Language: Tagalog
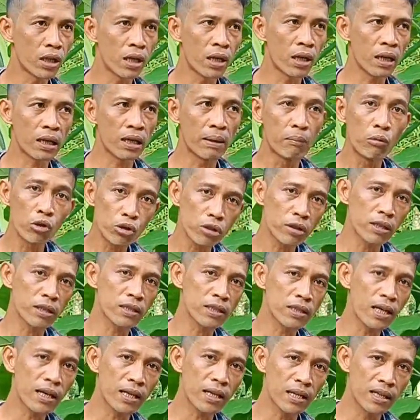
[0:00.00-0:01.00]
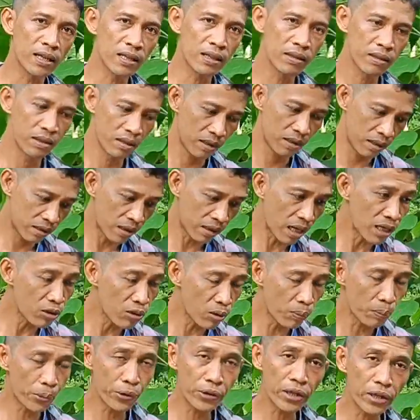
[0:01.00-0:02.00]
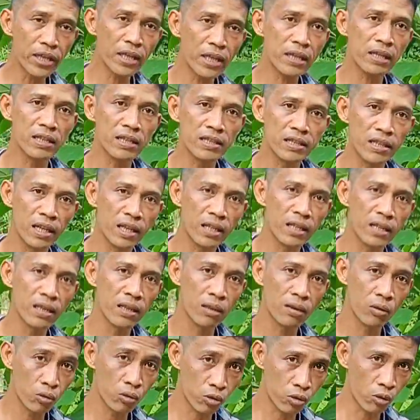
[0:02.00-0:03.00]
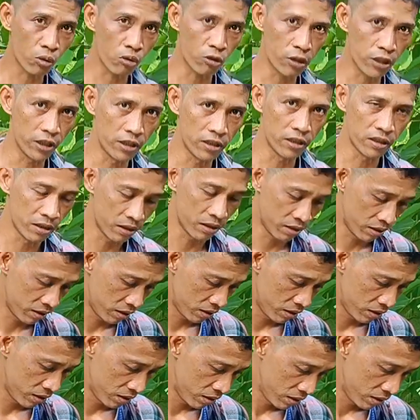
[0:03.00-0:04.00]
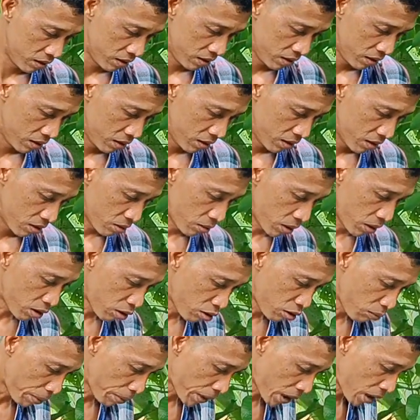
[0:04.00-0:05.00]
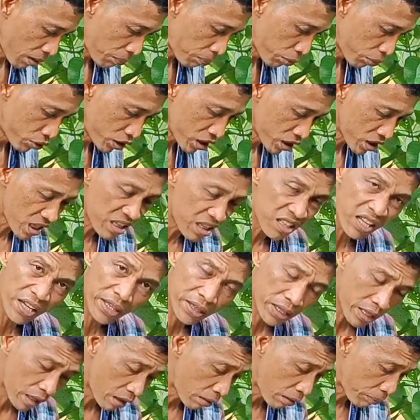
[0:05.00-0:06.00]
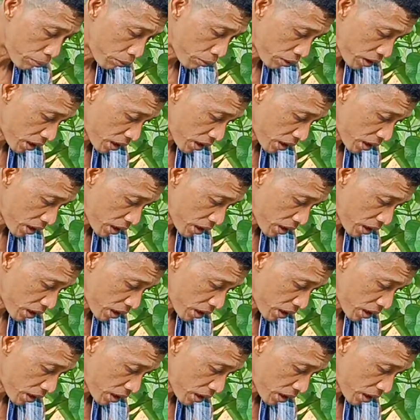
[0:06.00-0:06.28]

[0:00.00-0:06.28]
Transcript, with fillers: na gamot ng saging, eh, tayo pwede natin siyang kontrolin. So ito yung paraan. Fungicide, daitin lang po